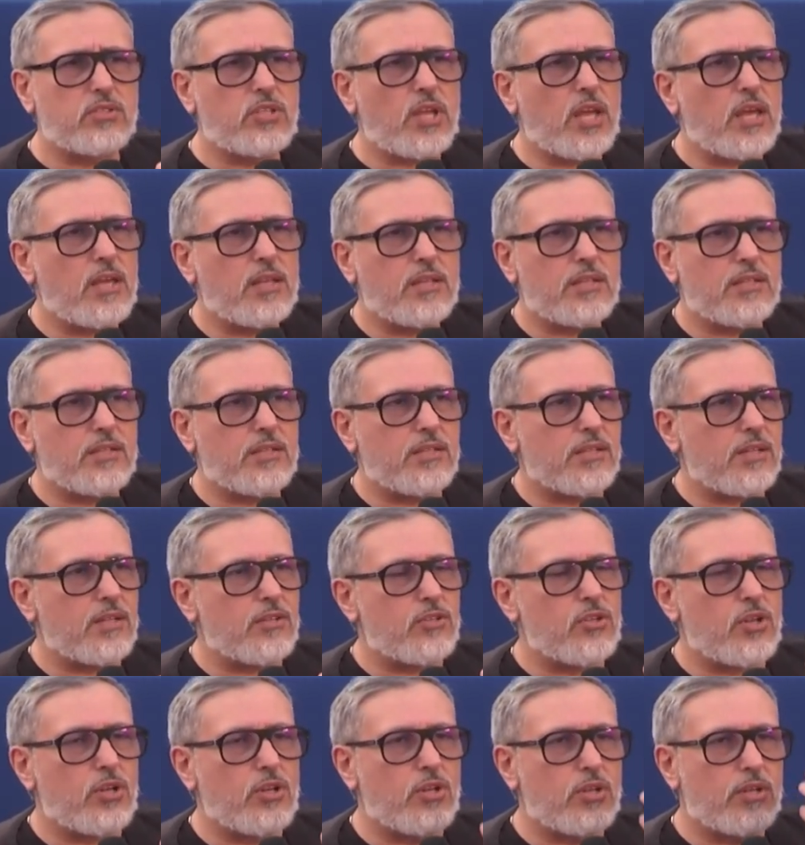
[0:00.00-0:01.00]
cioè,
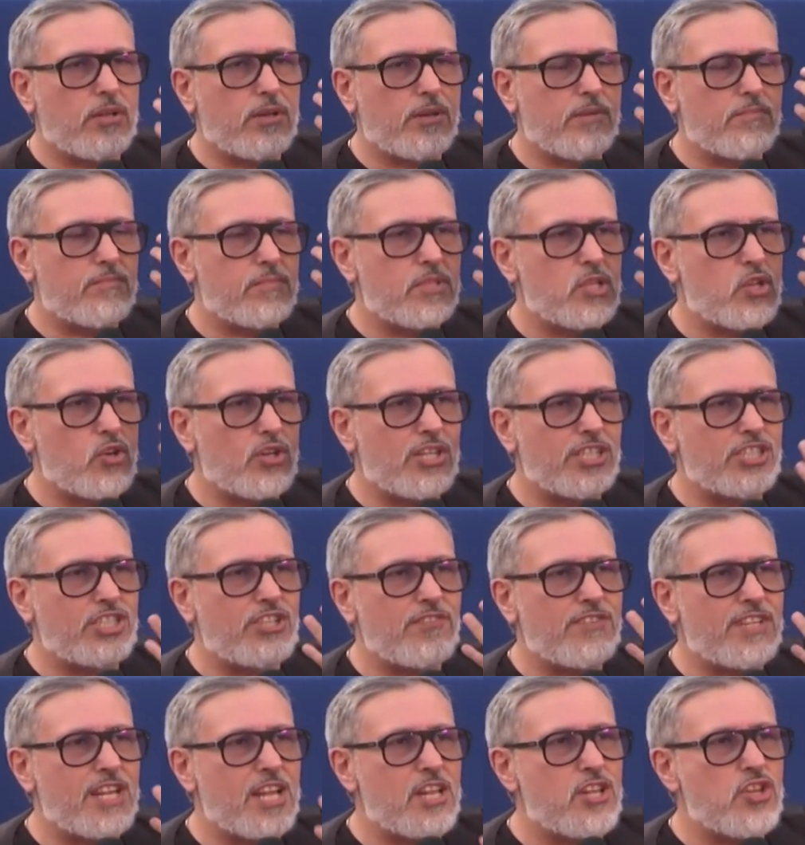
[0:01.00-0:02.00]
eh, glielo
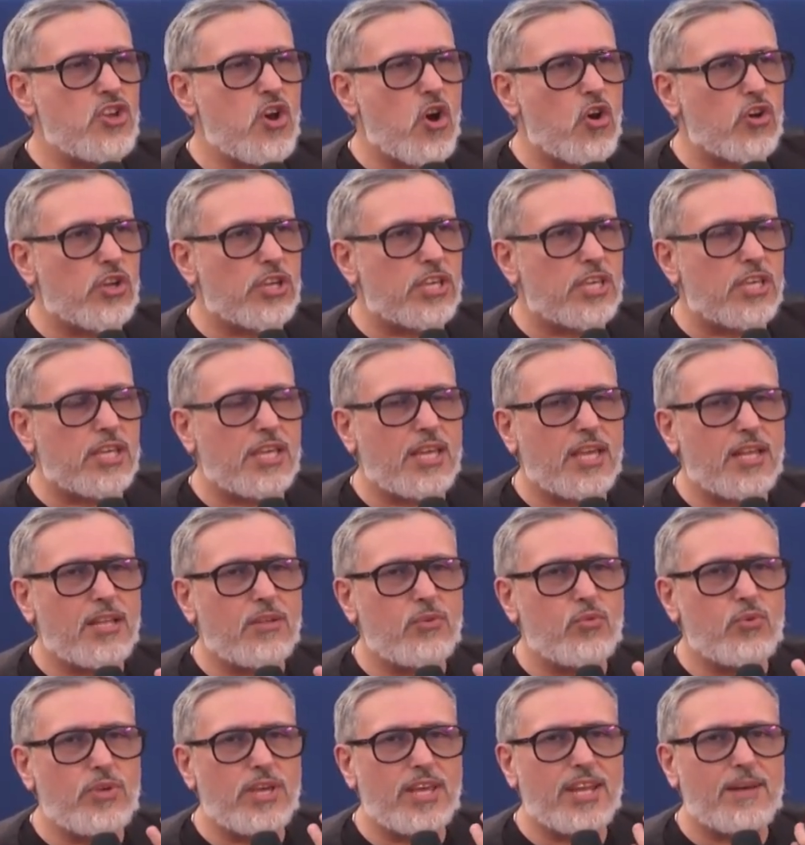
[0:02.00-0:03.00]
leggevi negli occhi che lui